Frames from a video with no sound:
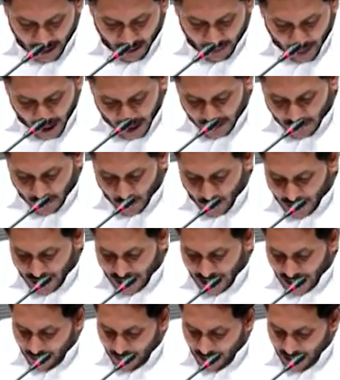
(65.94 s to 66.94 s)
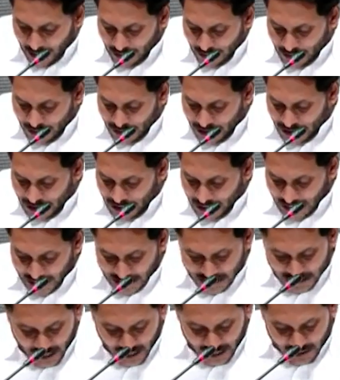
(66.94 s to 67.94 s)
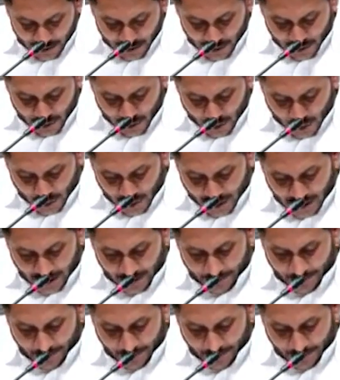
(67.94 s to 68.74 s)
మారుమూల గ్రామాల నుంచి జిల్లా స్థాయి వరకు కూడా